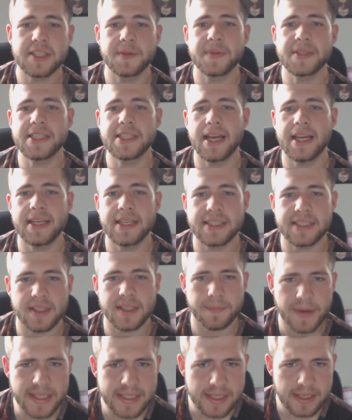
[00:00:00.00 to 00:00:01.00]
bis dahin nichts
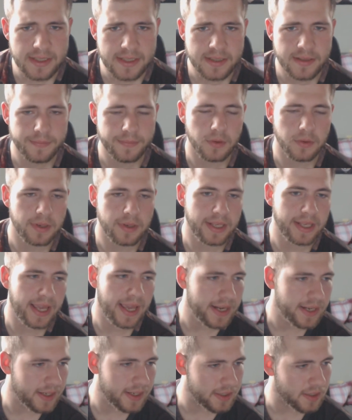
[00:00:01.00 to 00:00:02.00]
gebessert oder
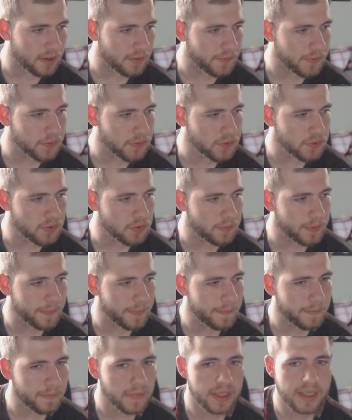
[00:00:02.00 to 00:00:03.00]
geändert hat auf YouTube,
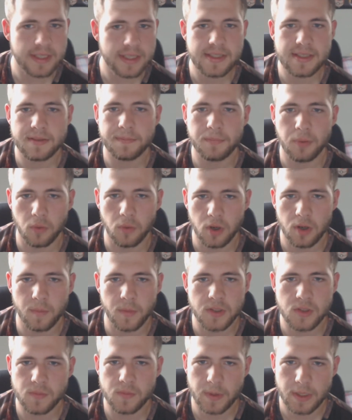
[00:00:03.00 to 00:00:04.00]
ist
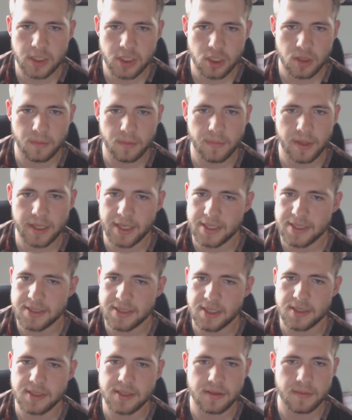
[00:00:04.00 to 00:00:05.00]
Pokémon Switch mein
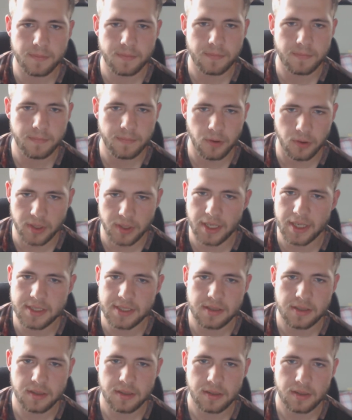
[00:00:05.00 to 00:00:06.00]
letztes
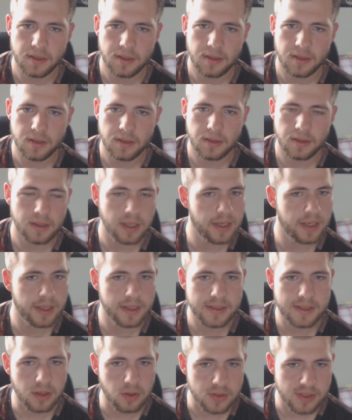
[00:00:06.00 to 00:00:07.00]
Projekt. Danach
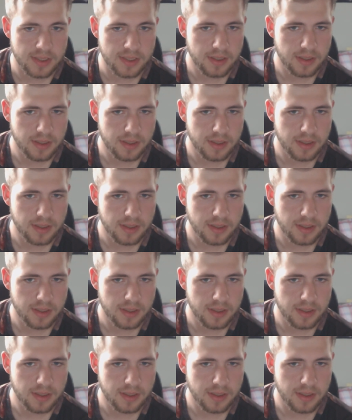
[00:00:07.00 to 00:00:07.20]
ist aus.